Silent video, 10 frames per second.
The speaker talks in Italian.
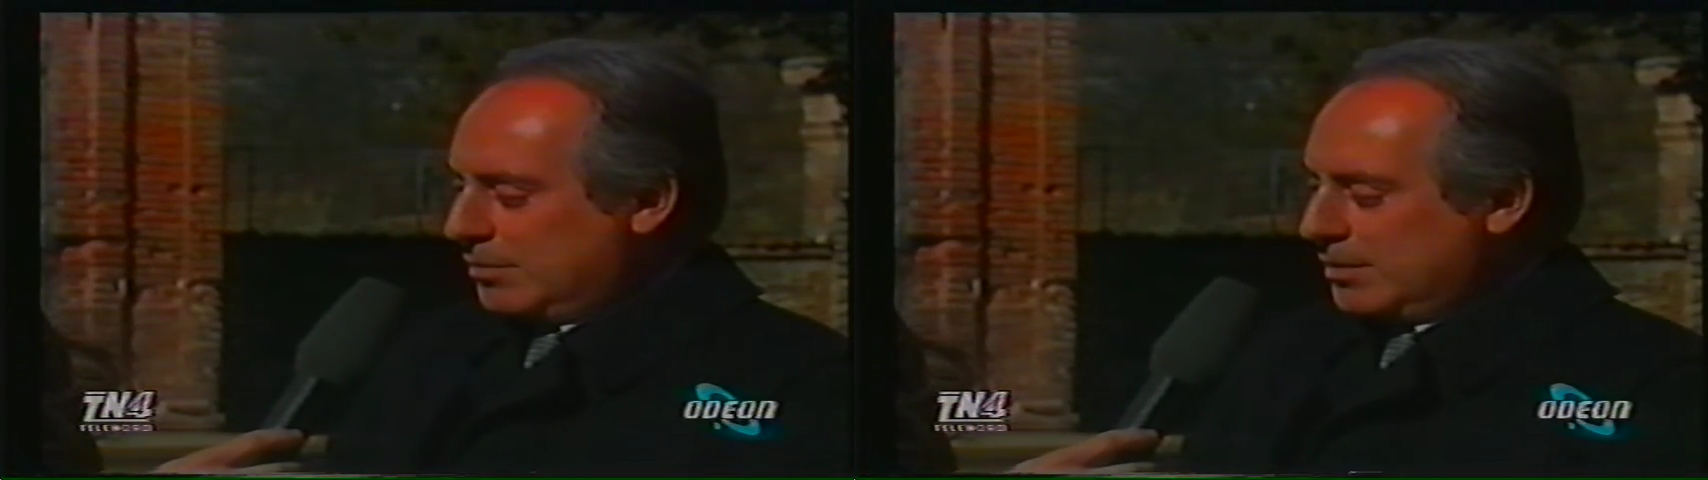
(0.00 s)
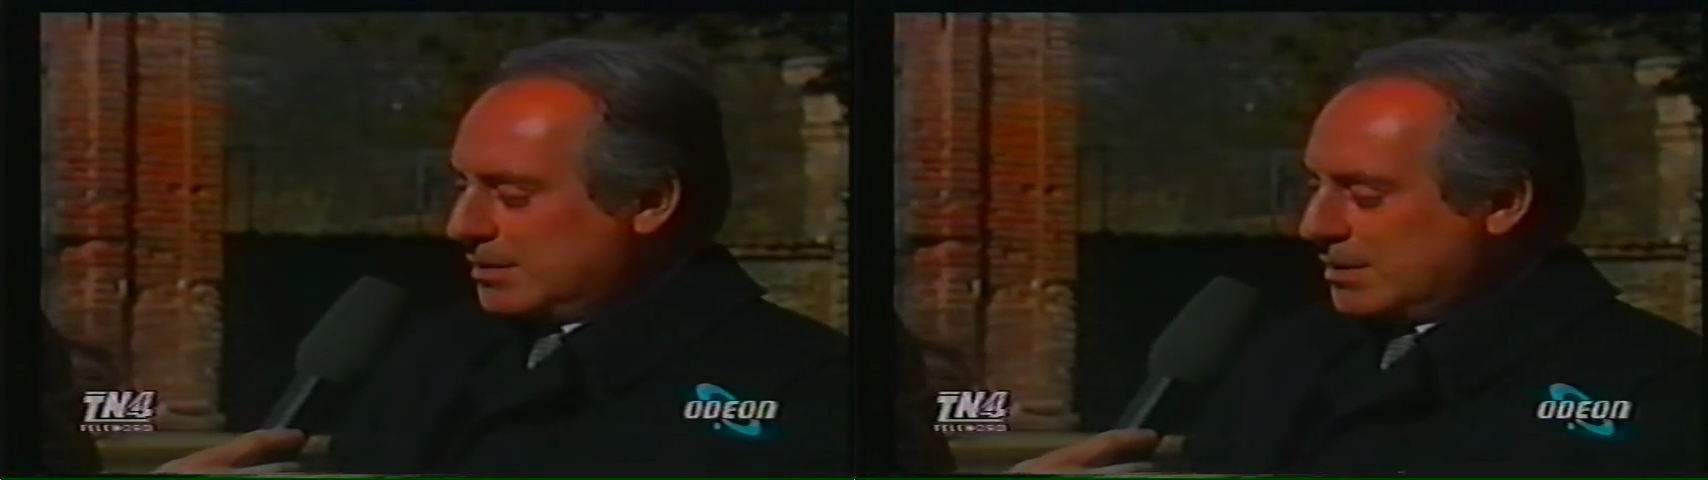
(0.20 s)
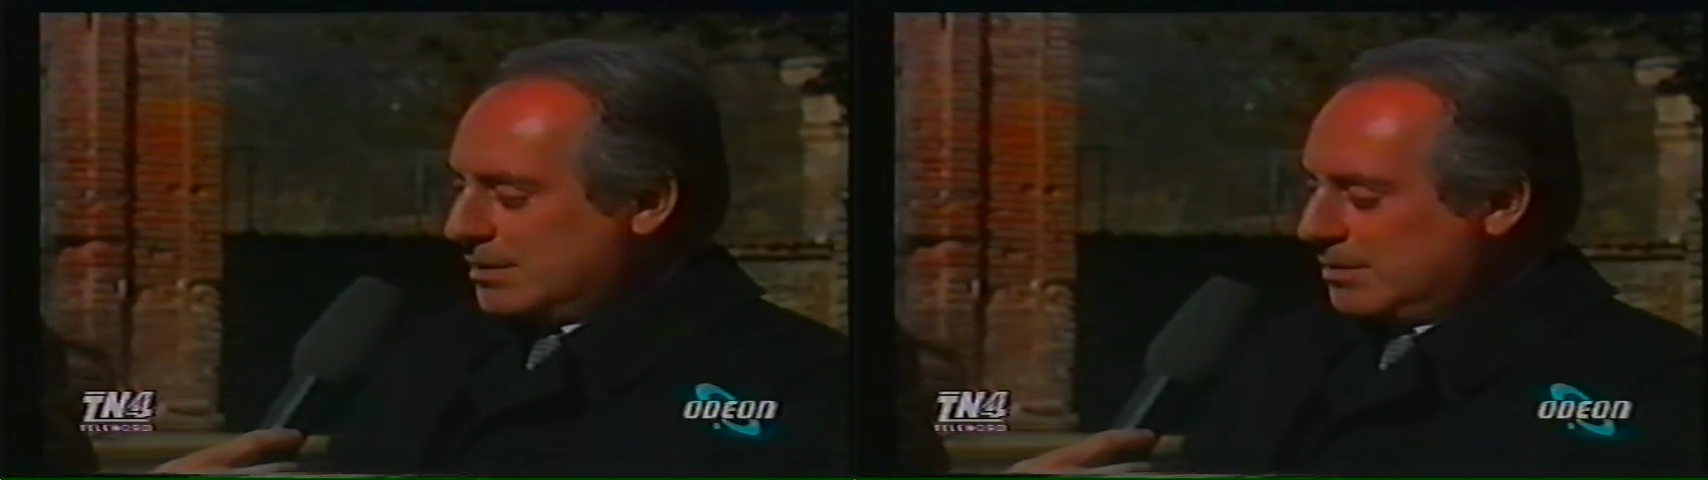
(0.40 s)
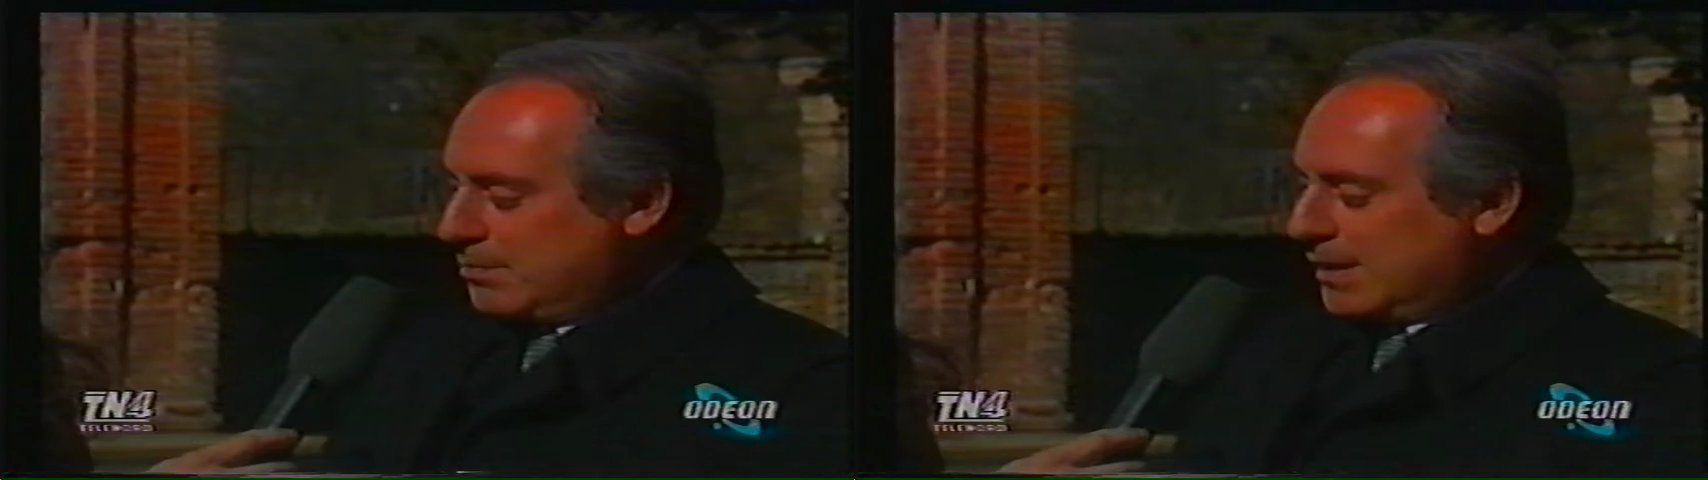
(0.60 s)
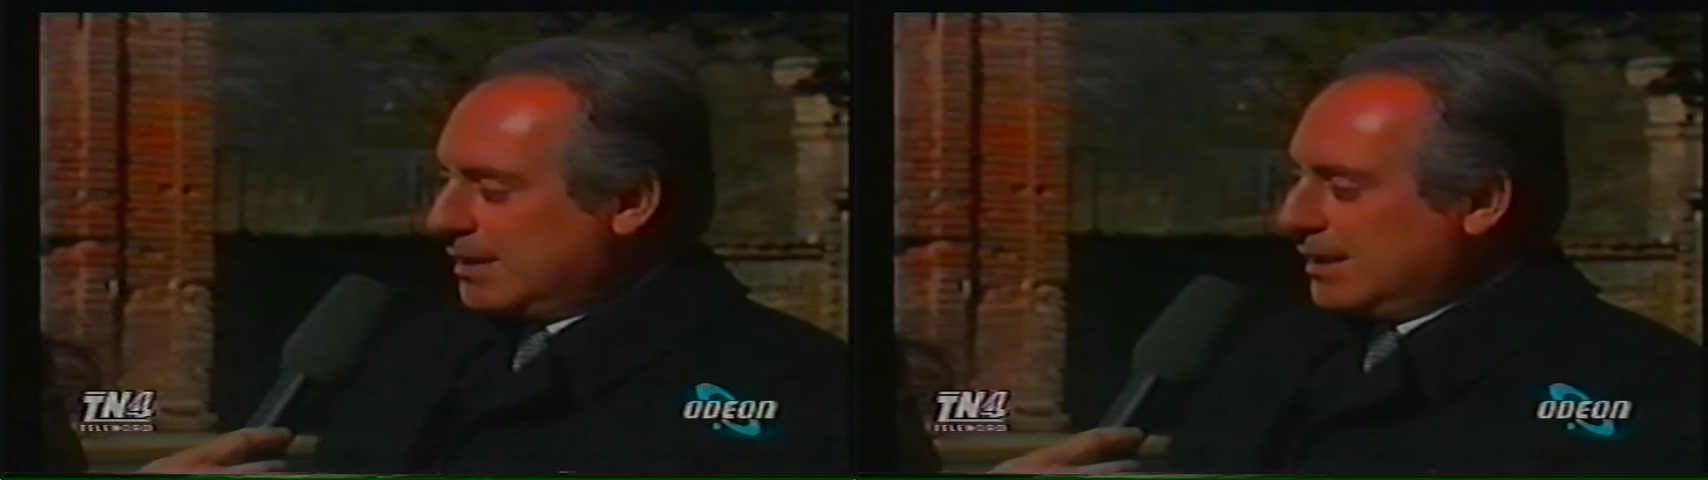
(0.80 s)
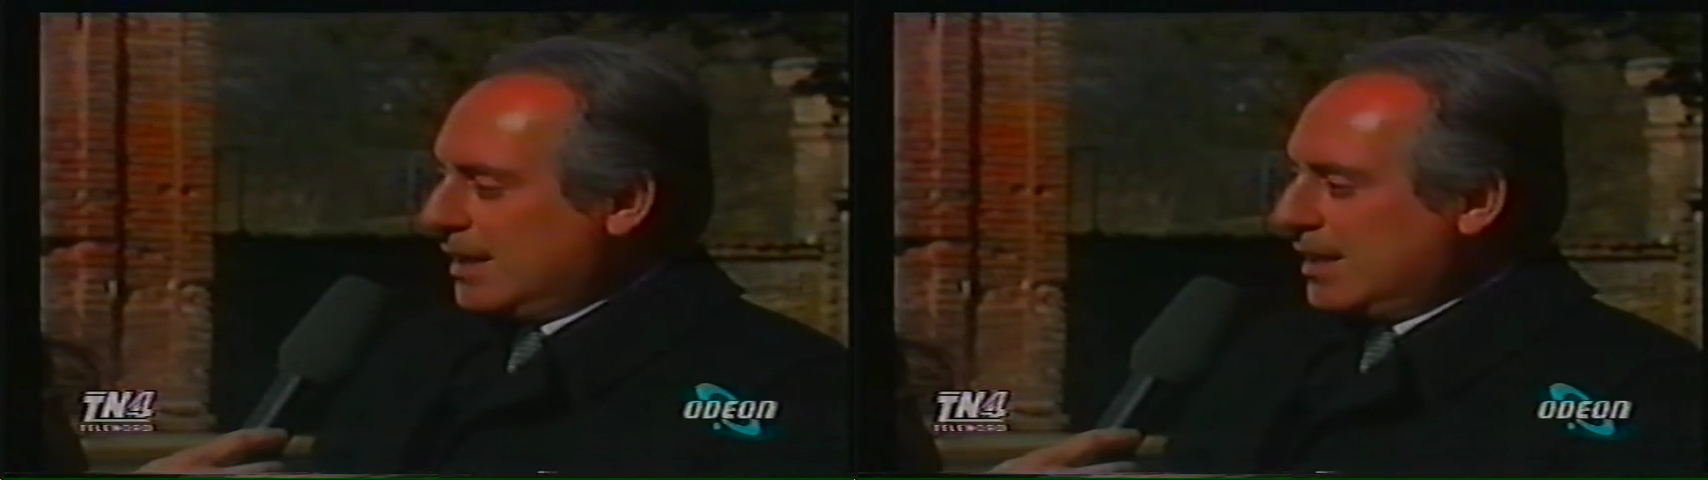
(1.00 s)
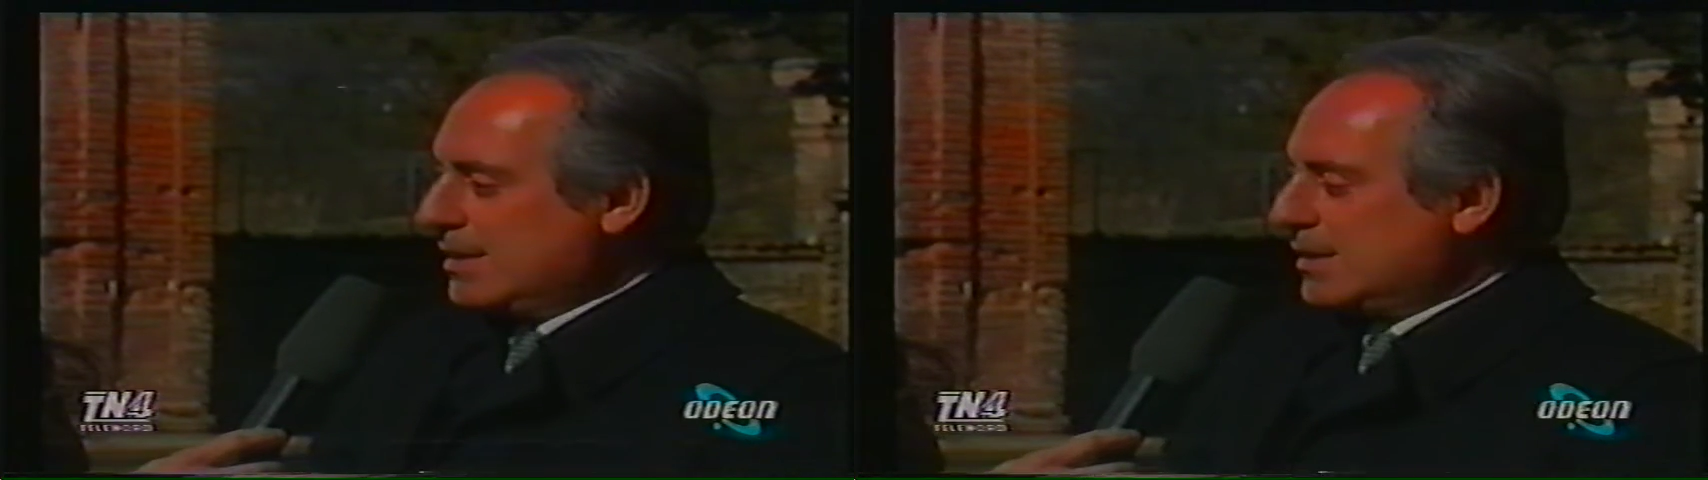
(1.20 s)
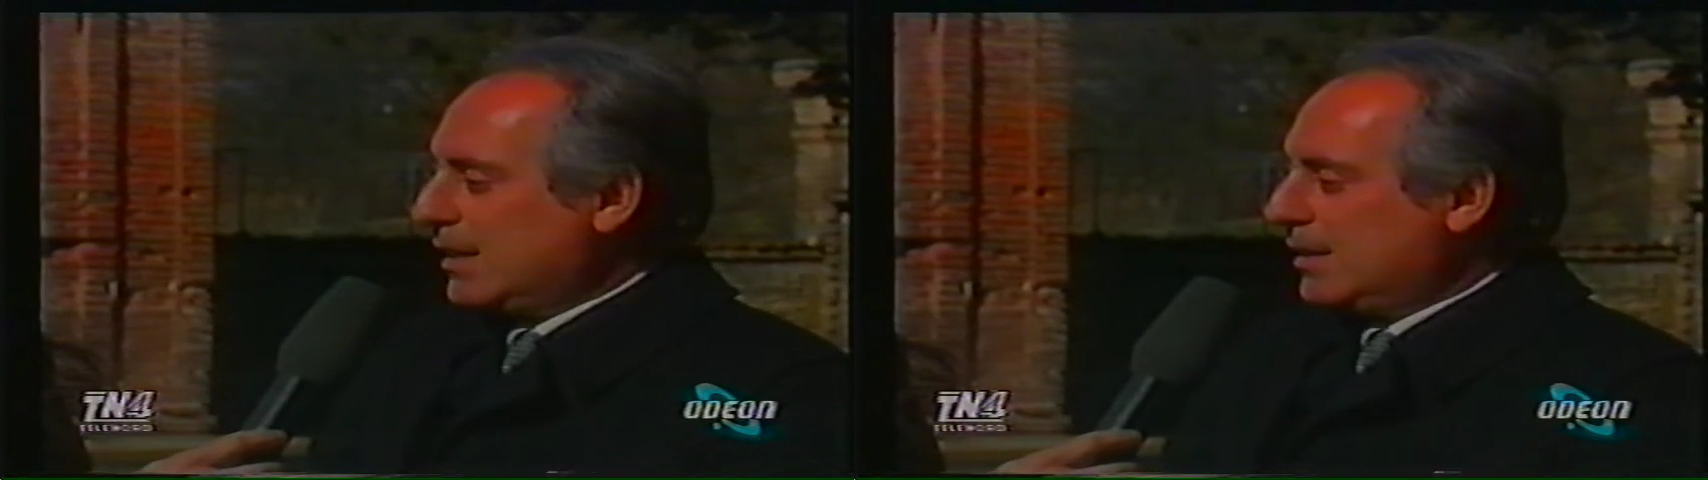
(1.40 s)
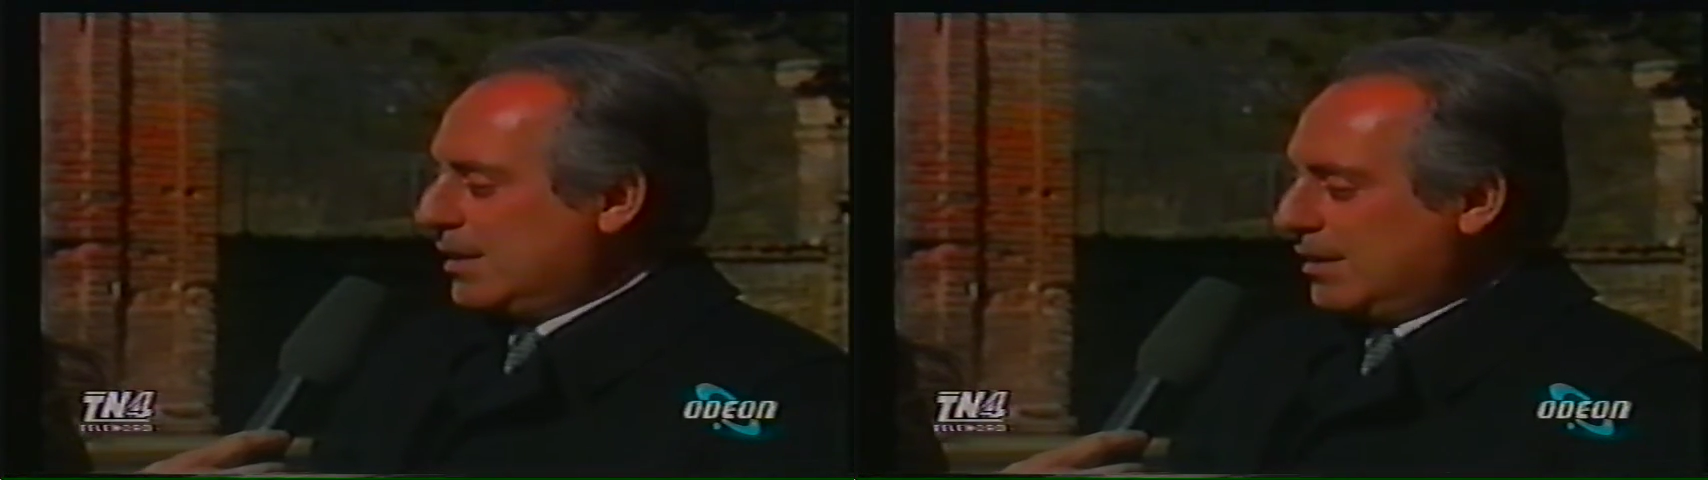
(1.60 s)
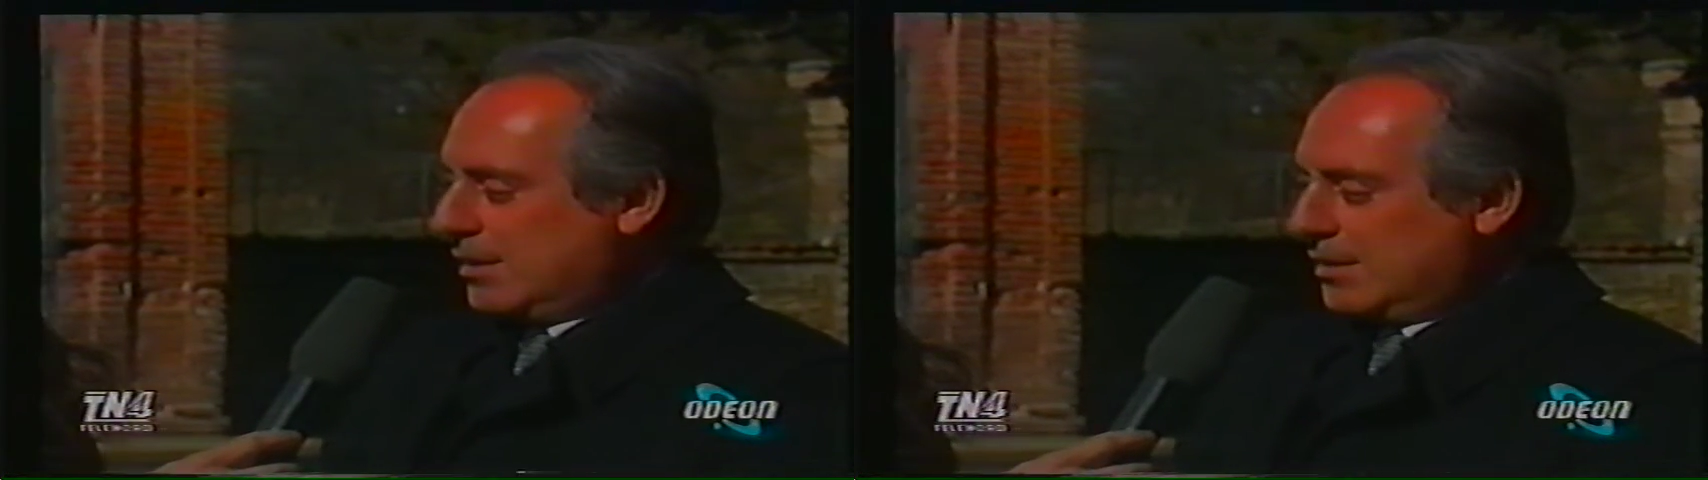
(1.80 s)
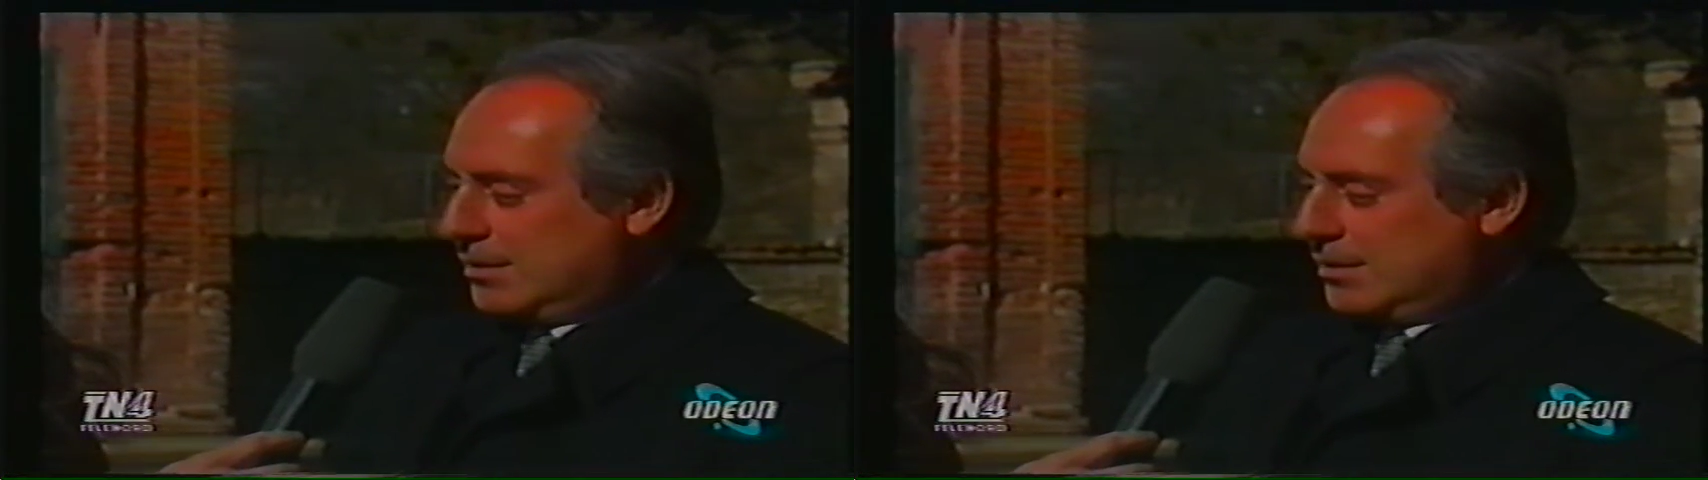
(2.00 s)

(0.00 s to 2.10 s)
questa simpatia è stata,